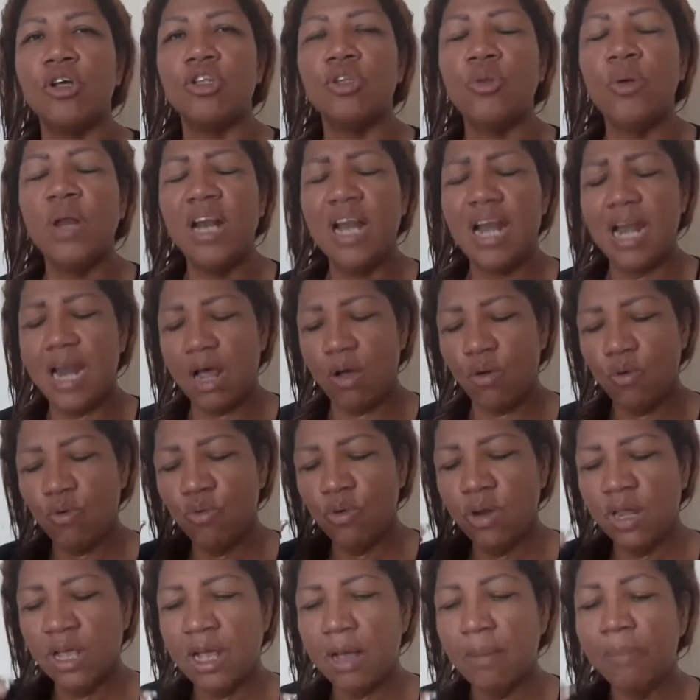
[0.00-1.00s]
Tú eres la
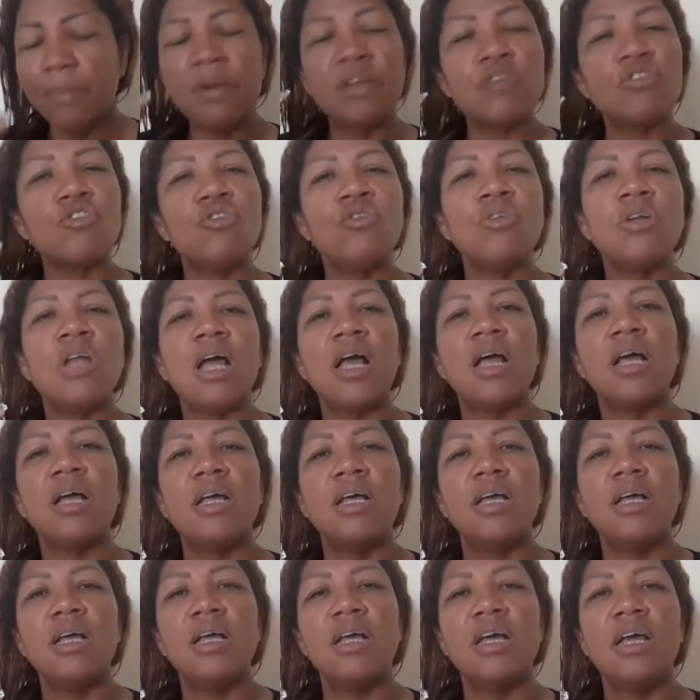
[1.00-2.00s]
única persona
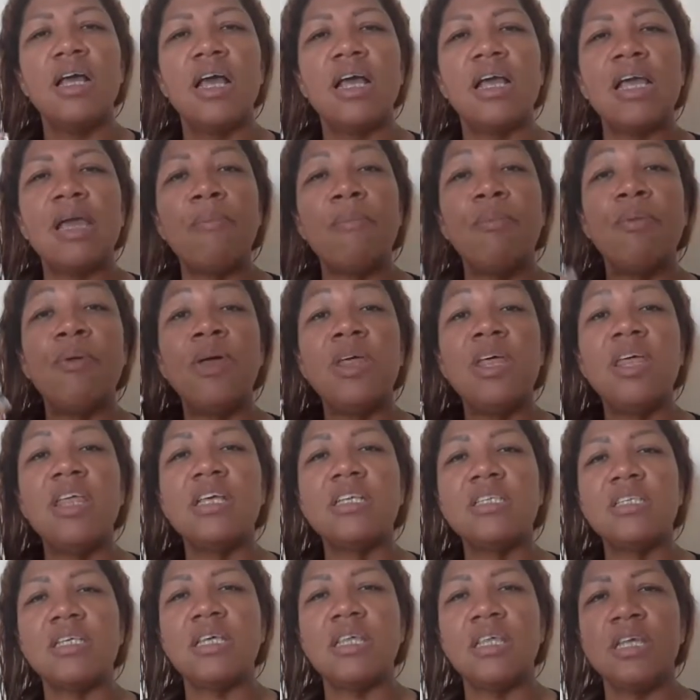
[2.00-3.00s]
que puede
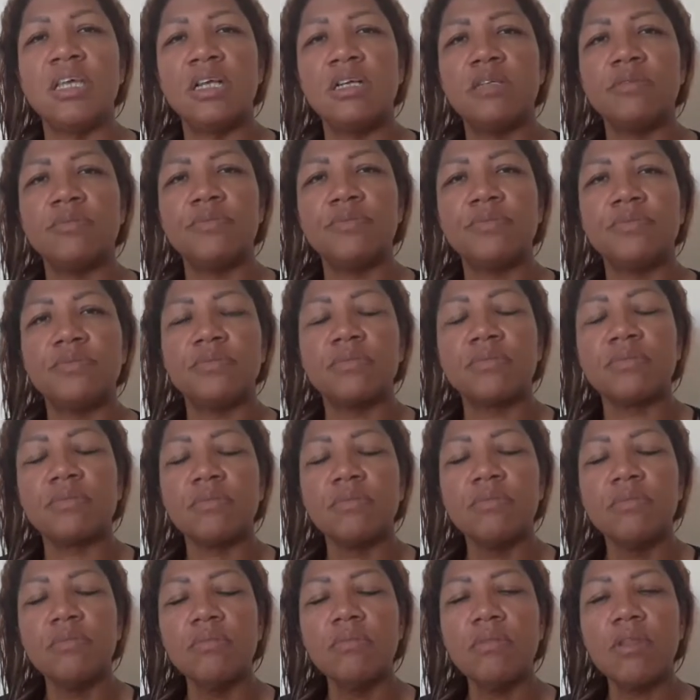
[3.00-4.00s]
decidir.
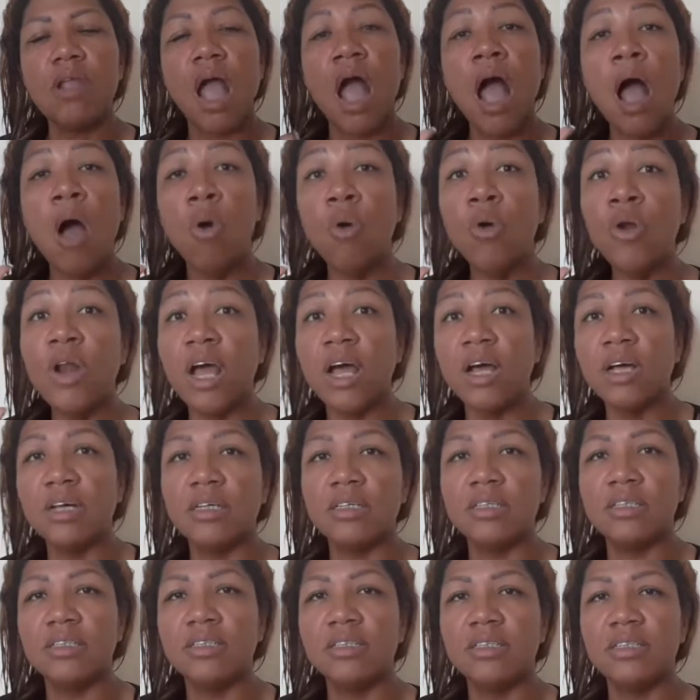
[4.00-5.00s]
Ahora,
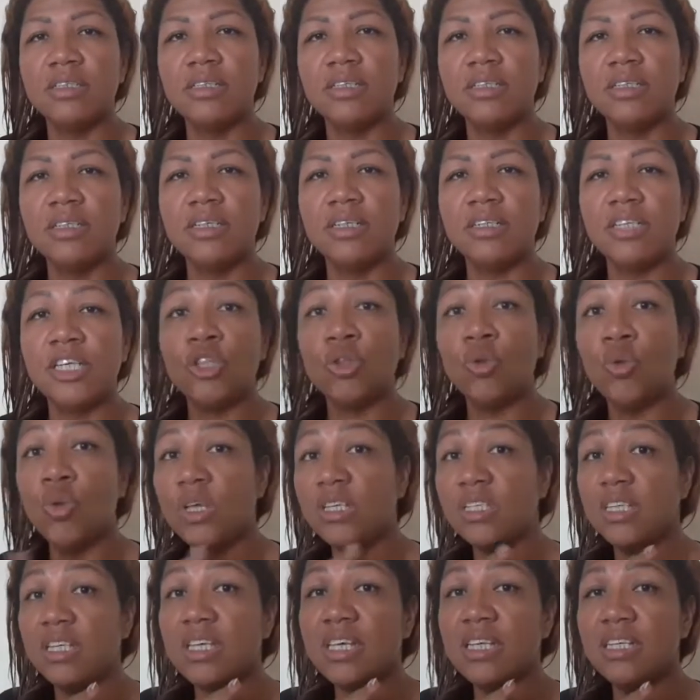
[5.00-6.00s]
si tú
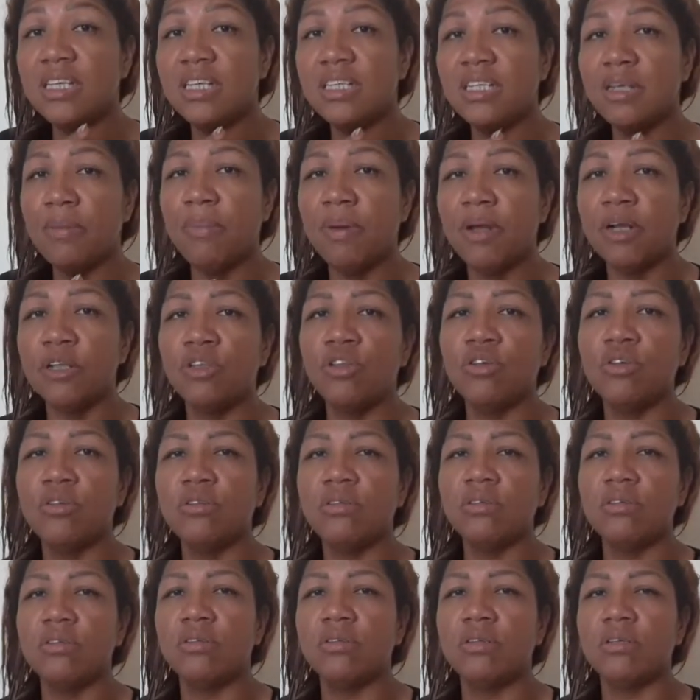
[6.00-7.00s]
decides ese
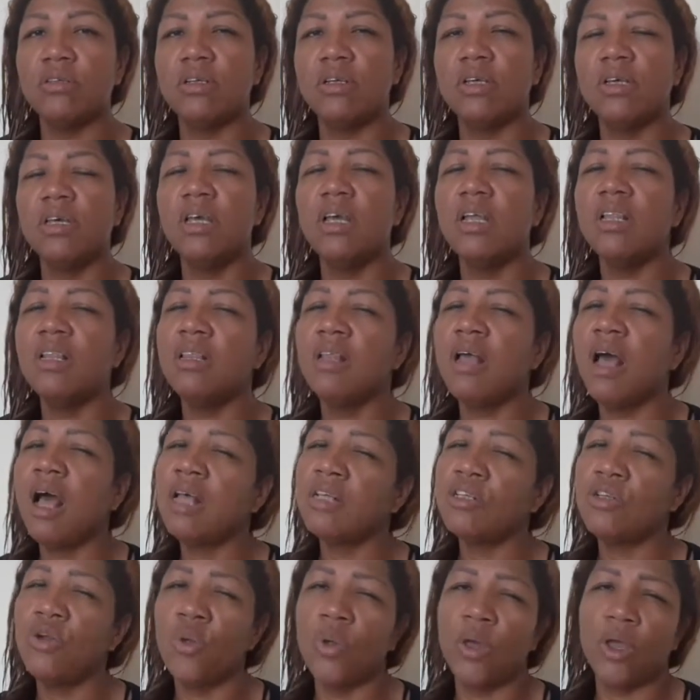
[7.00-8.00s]
perdón,
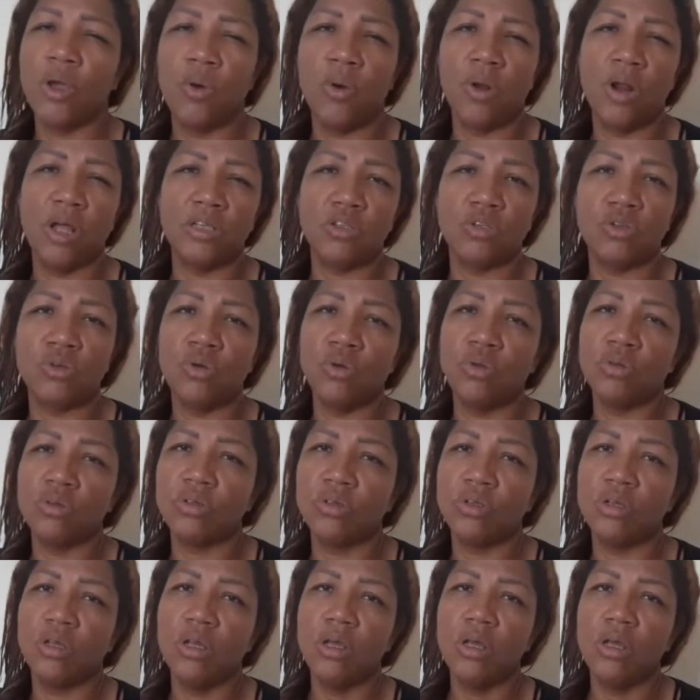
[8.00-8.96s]
hazlo de corazón.